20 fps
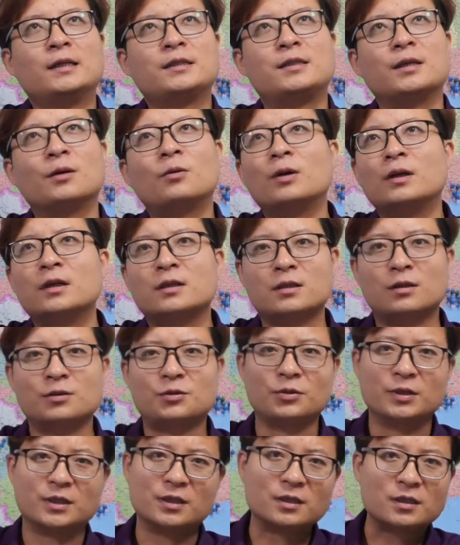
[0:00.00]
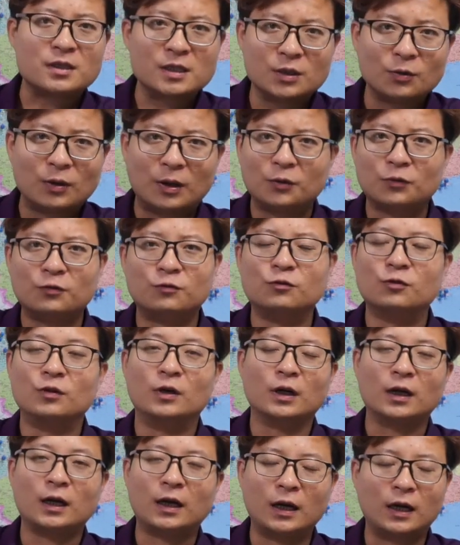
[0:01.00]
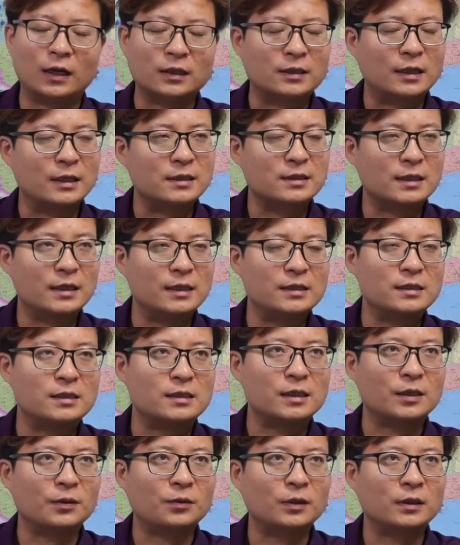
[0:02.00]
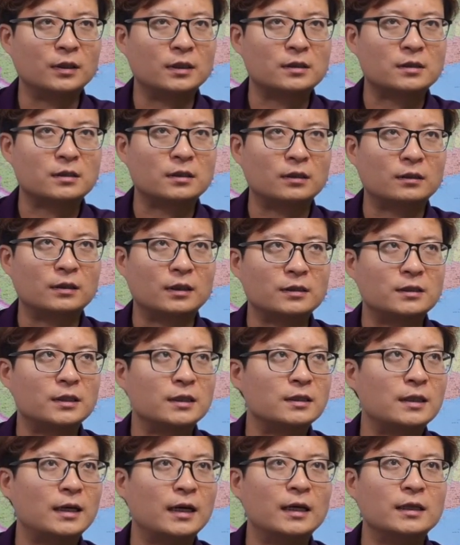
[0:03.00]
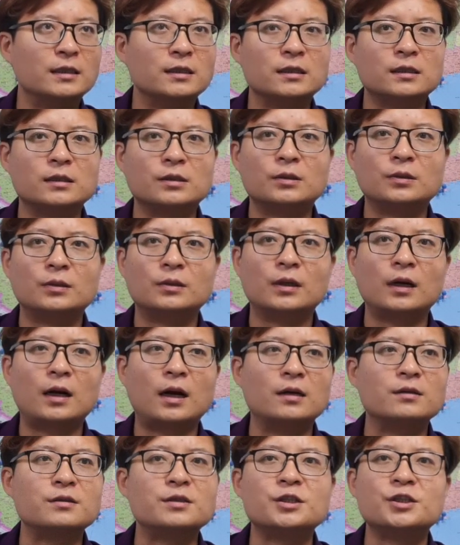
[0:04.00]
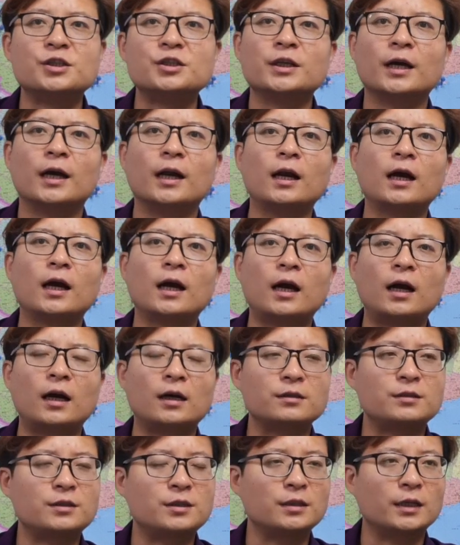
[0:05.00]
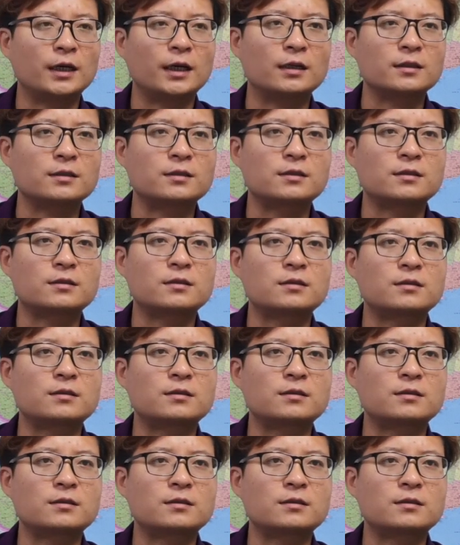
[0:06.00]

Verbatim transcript: 结婚的时候就已经是亿万富翁了啊！他在结婚的时候到现在已经有二七年了，二七年。